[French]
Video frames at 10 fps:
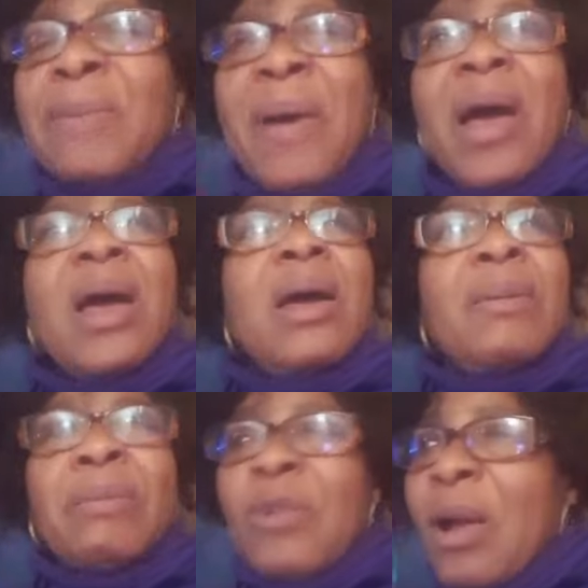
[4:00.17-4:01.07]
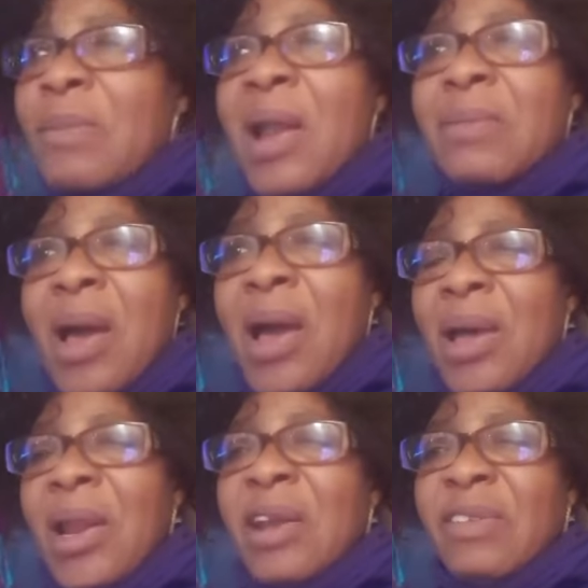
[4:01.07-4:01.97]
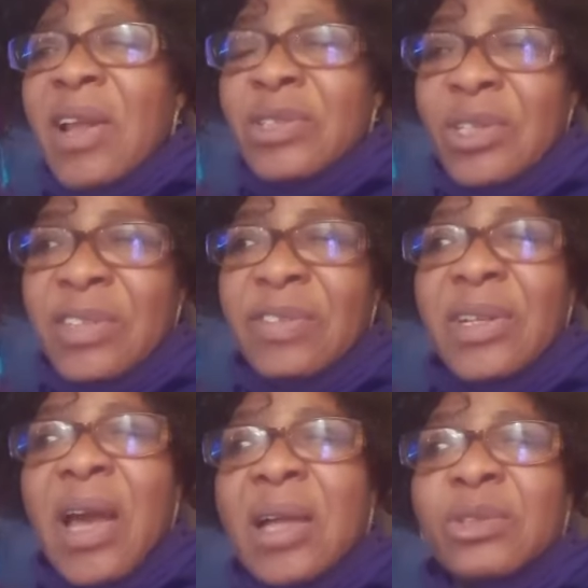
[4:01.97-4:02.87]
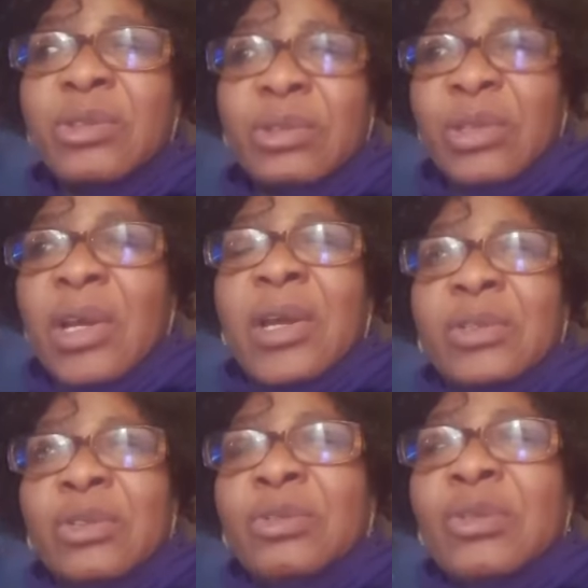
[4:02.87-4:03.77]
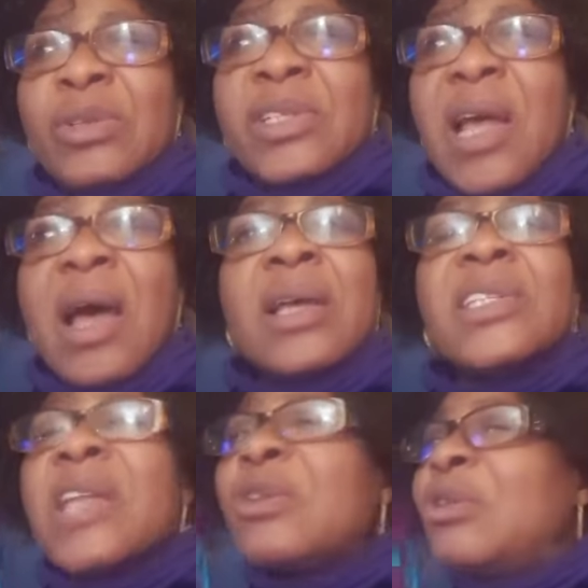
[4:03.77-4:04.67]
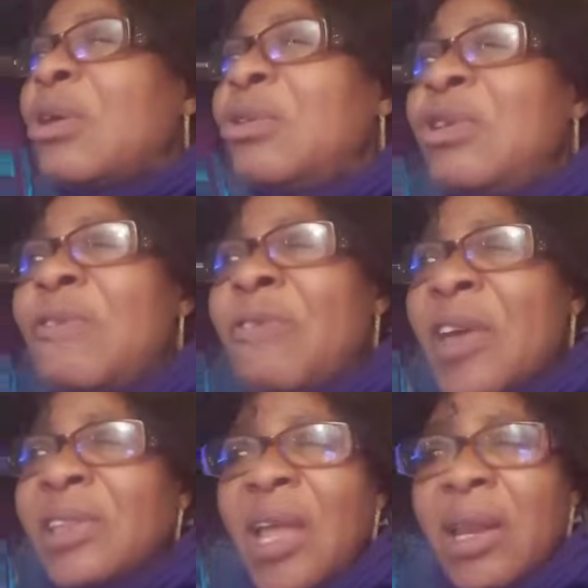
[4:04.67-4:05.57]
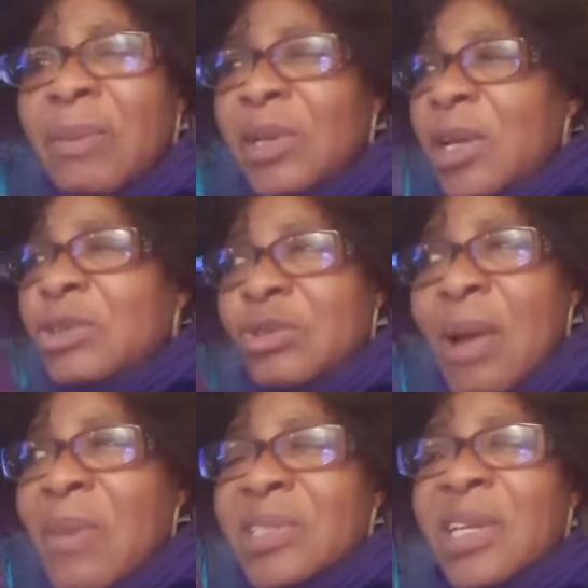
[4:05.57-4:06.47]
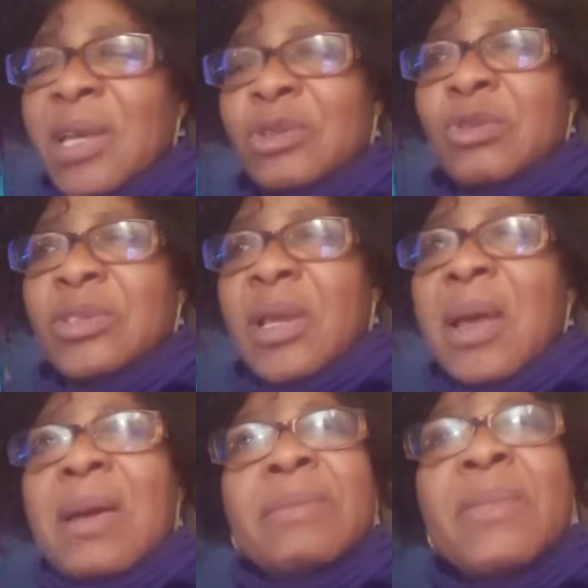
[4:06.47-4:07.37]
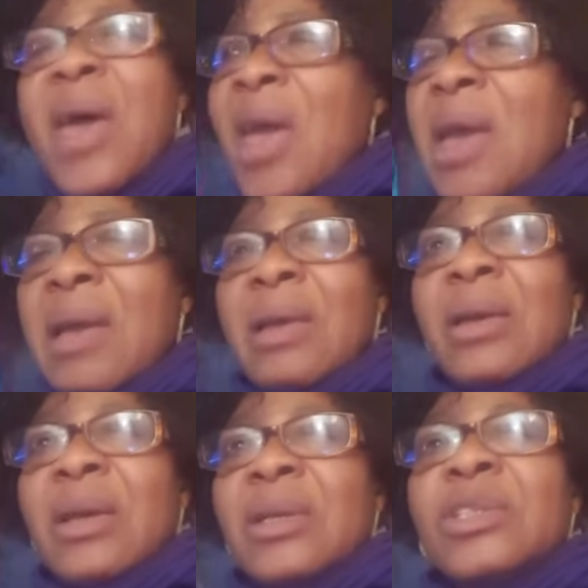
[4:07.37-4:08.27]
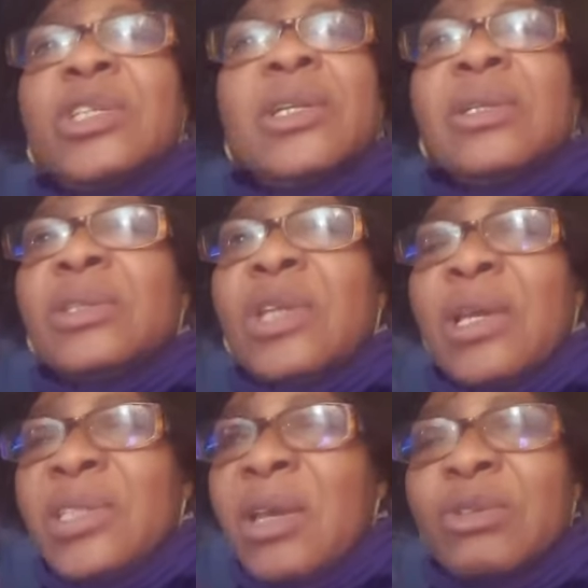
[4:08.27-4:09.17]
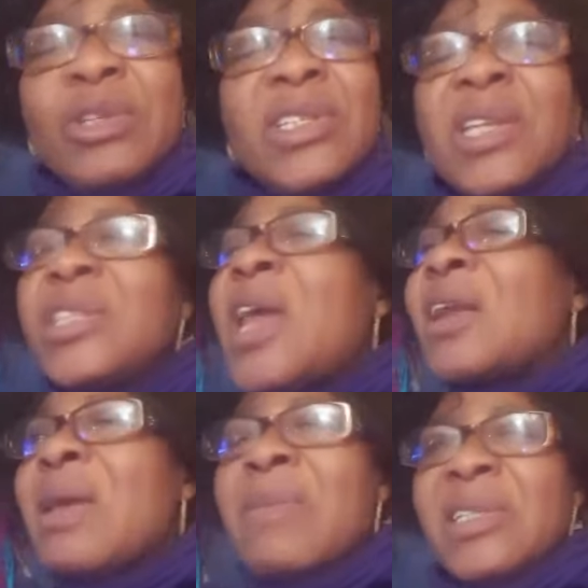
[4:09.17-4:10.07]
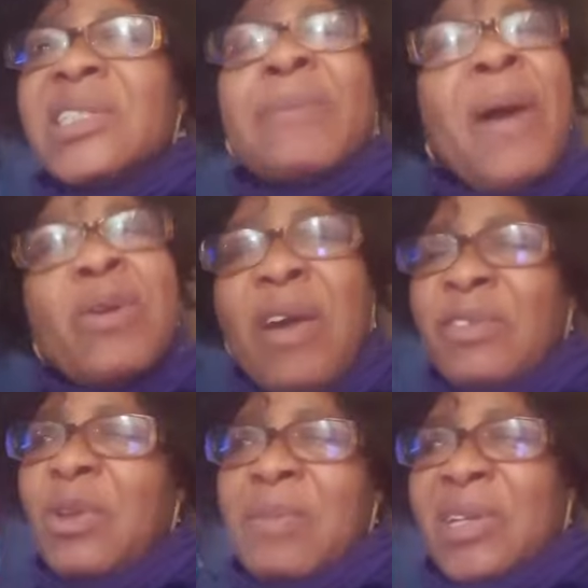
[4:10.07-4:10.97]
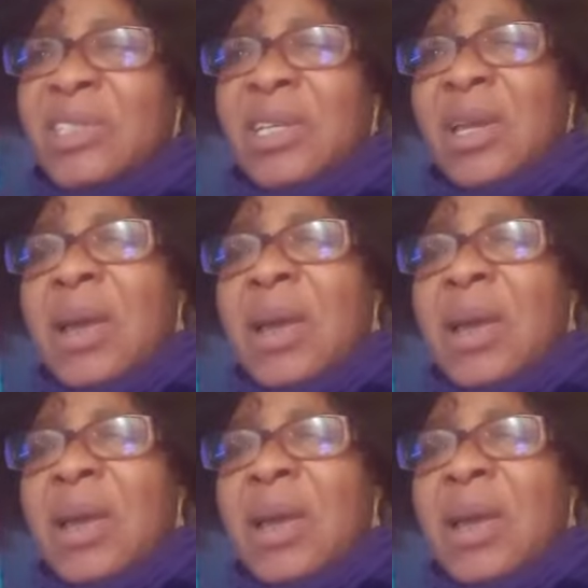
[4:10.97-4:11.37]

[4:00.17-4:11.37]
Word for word: pas. Normalement, la révélation divine, quand tu, tu, utilises ça, ça te donne une faim terrible. Tu dois manger quelque chose. Mais j'ai utilisé, je n'ai rien mangé, j'ai pas eu envie de manger